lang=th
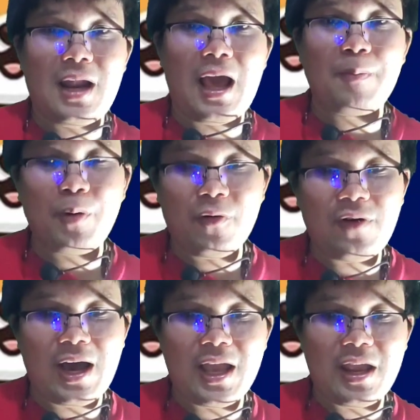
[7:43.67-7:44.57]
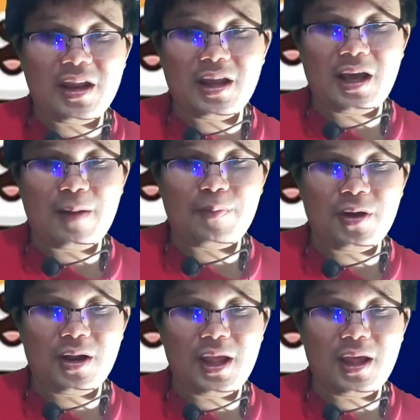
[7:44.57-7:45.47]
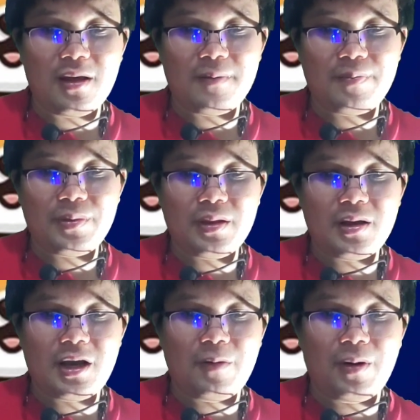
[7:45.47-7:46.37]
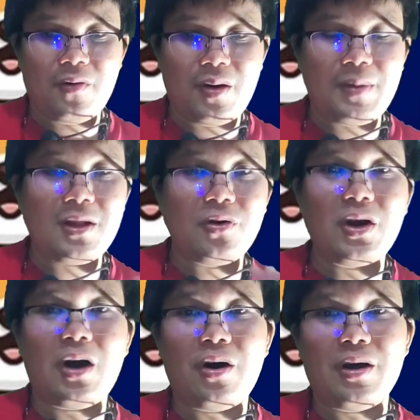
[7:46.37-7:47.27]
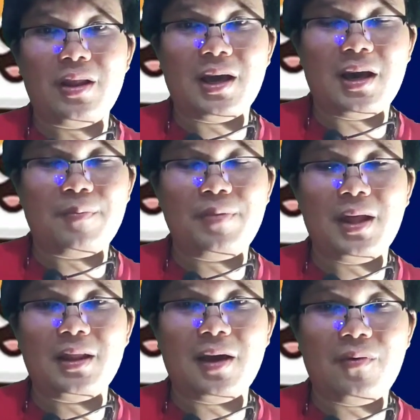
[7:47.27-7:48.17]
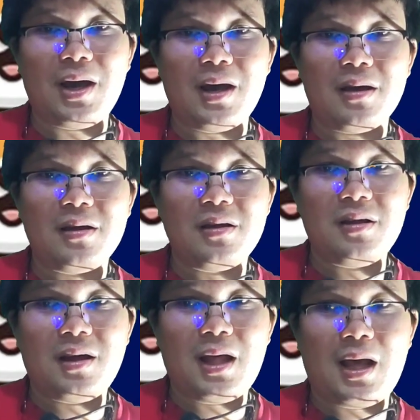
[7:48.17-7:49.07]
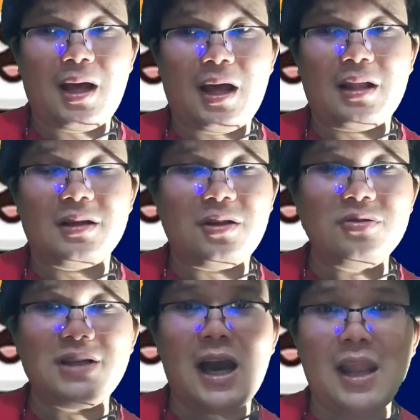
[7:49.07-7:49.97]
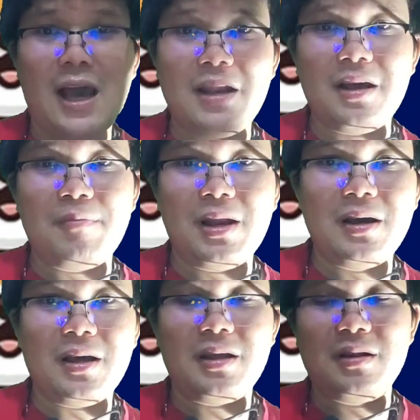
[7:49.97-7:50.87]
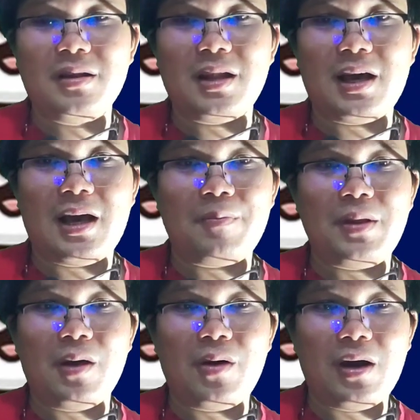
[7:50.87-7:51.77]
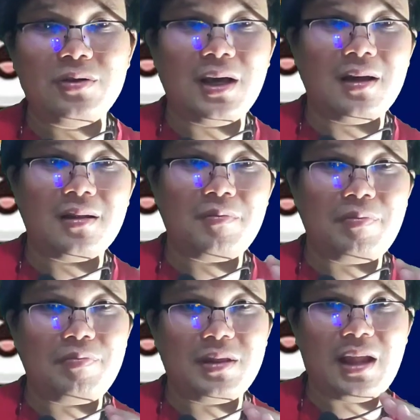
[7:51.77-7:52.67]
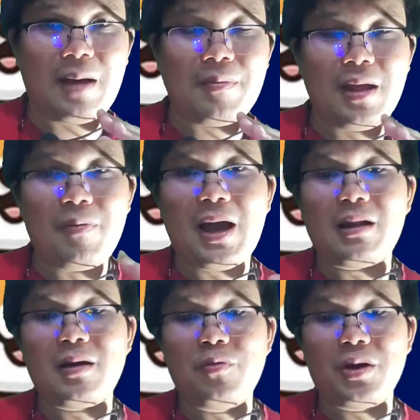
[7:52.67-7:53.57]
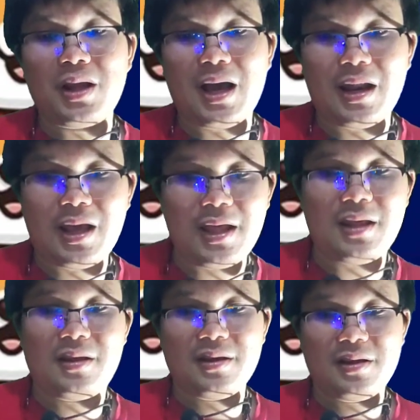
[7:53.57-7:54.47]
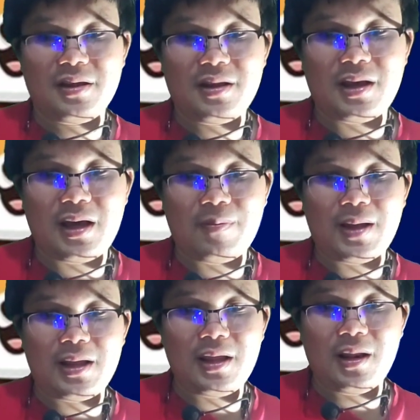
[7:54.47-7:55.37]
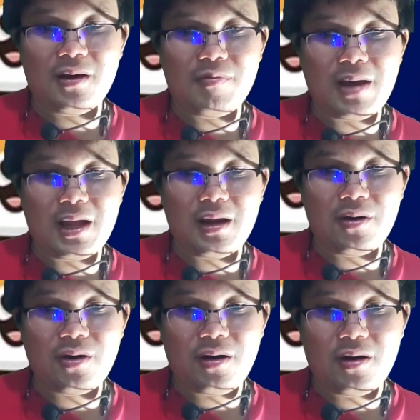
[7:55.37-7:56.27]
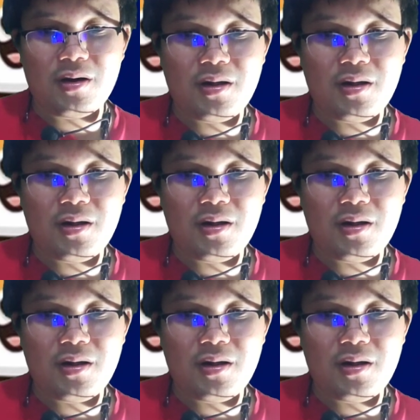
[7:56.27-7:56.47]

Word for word: หน้าโปรไฟล์นะครับ ตอนนี้เขาบอกว่าไม่ต้องรอนะครับ เพียงแต่ว่าอาจจะต้องจ่ายรายเดือนไปเลยนะครับ เดี๋ยวเขาจะทำให้ผ่านกระบวนการให้นะครับ ทั้งอีลอน มาร์กแล้วก็